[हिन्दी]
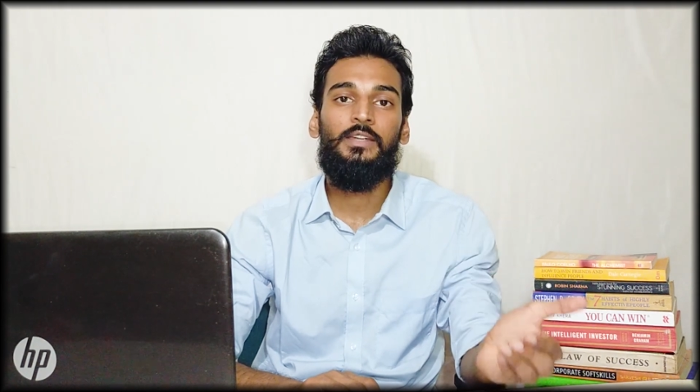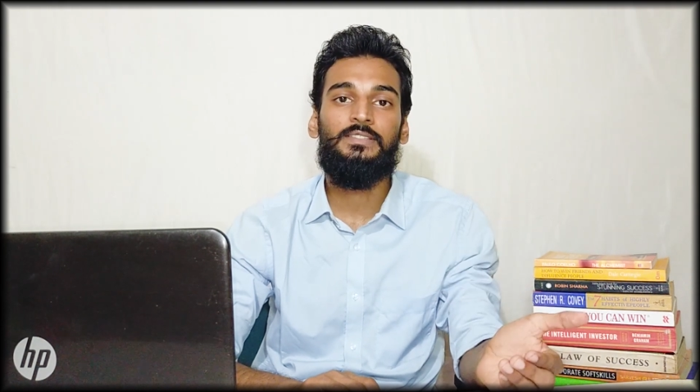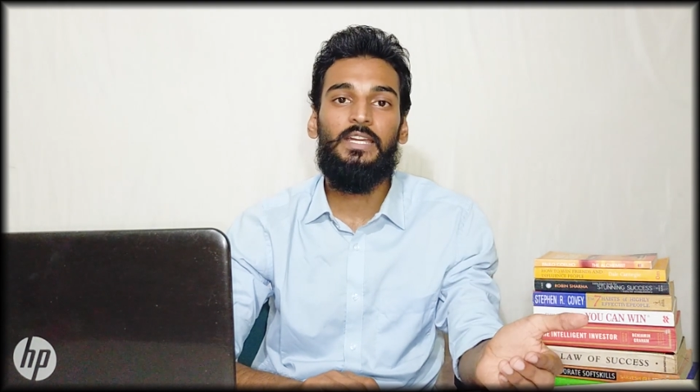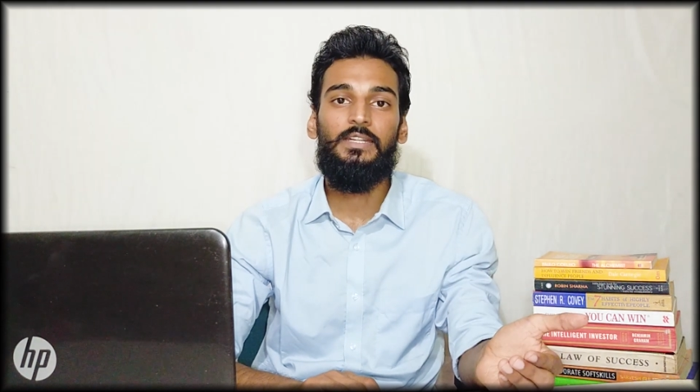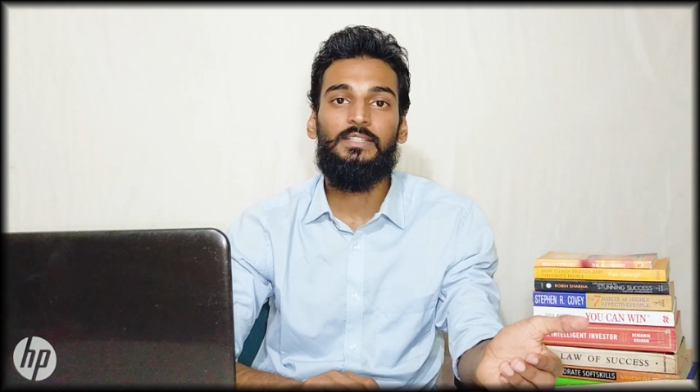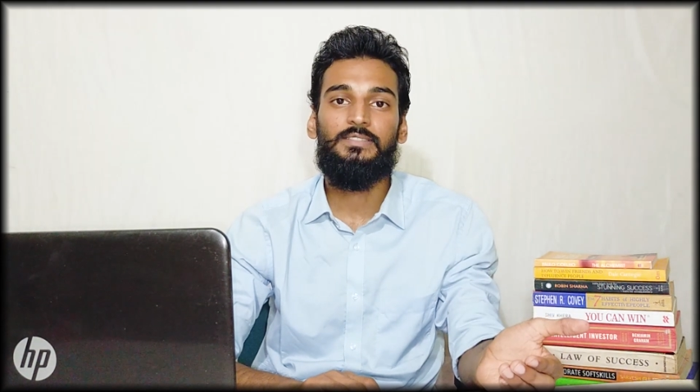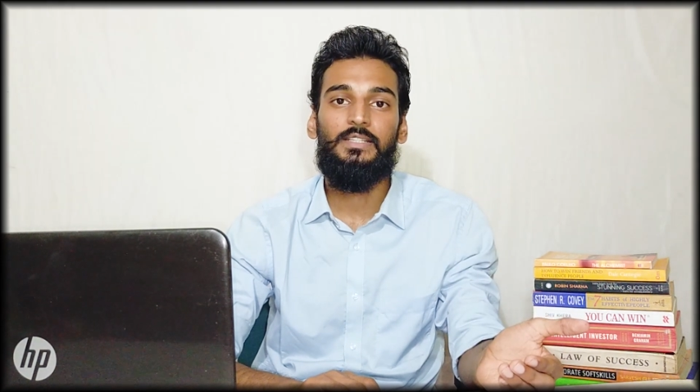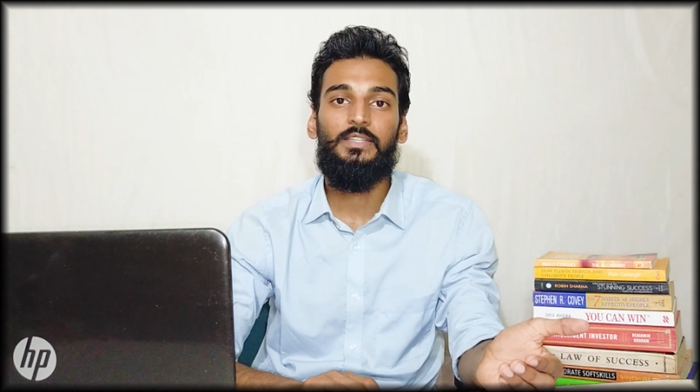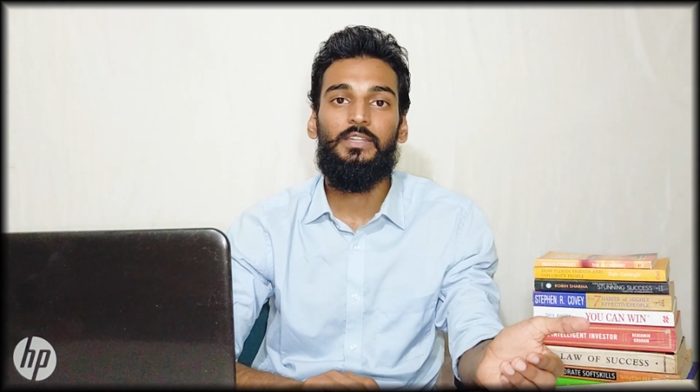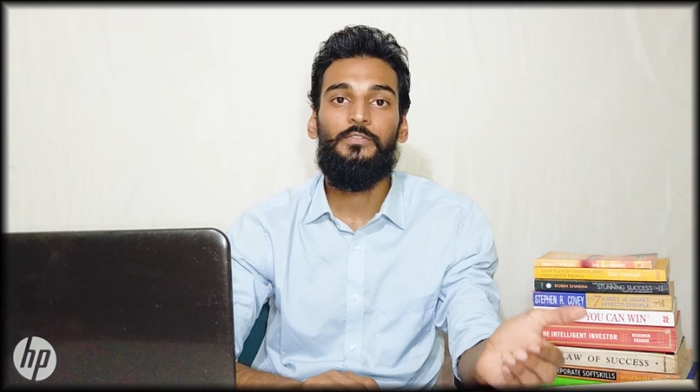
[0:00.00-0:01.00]
डिसाइड कर
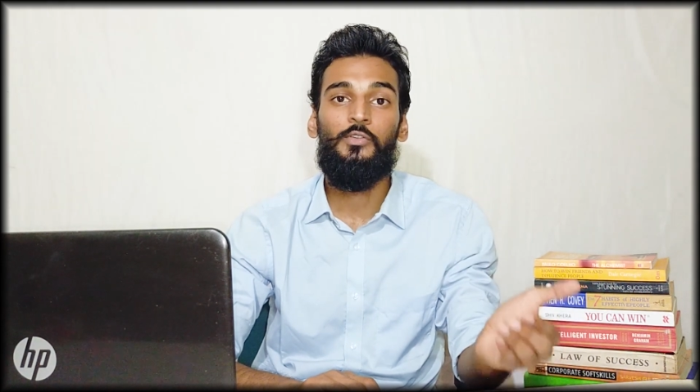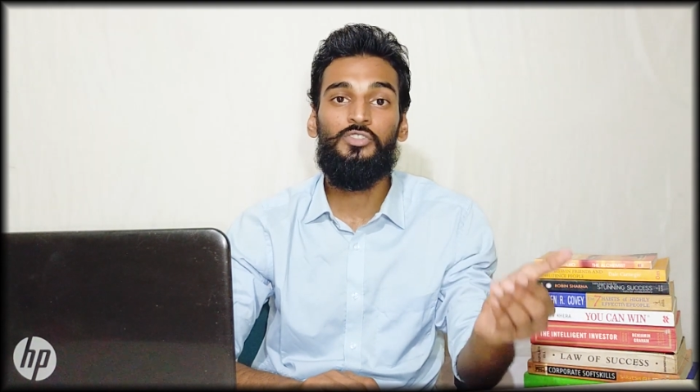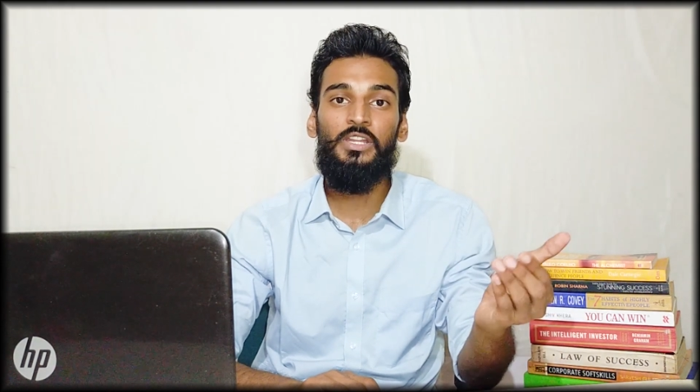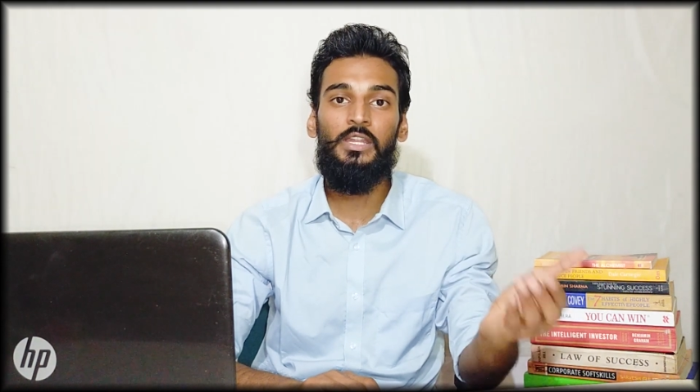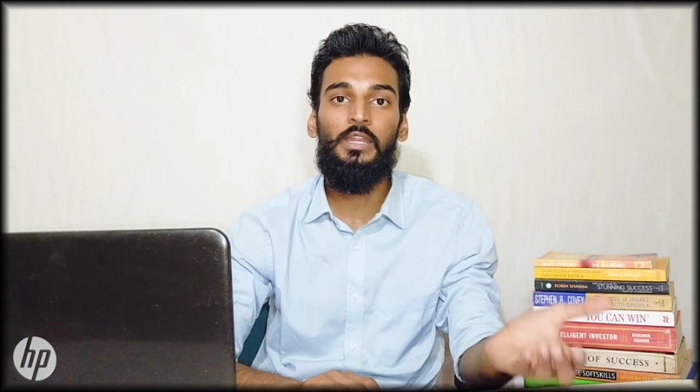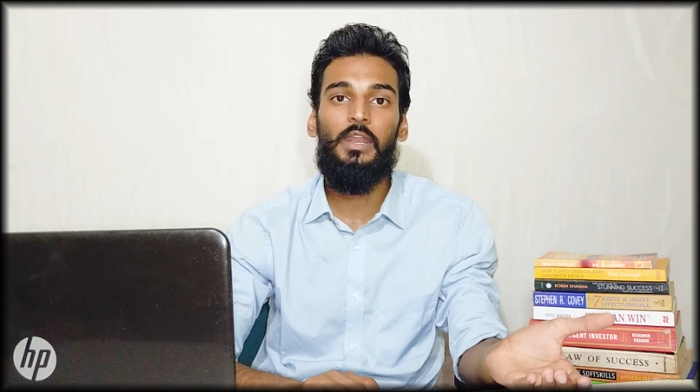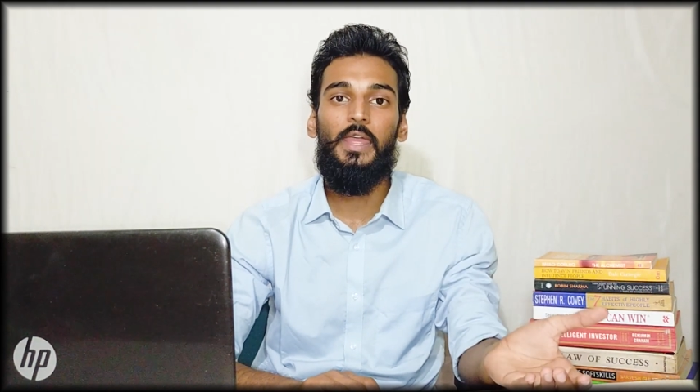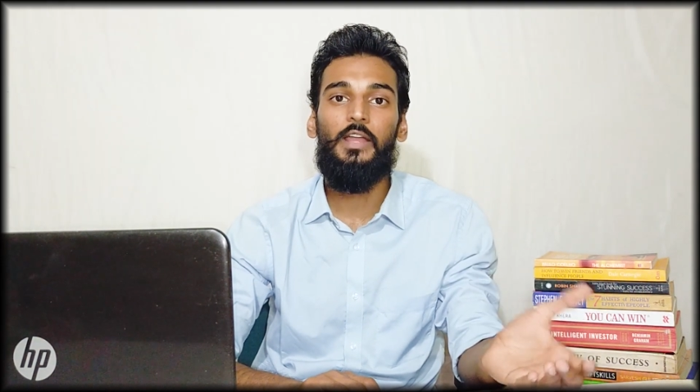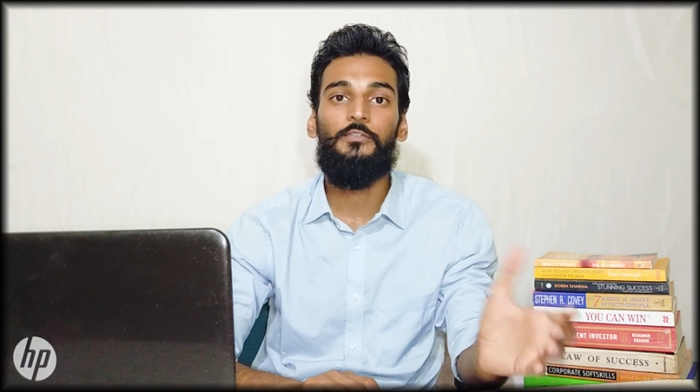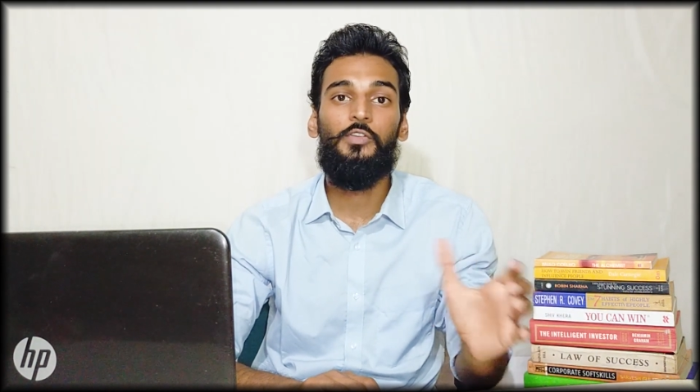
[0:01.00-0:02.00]
सकते हैं फ्यूचर ही नहीं रहेगा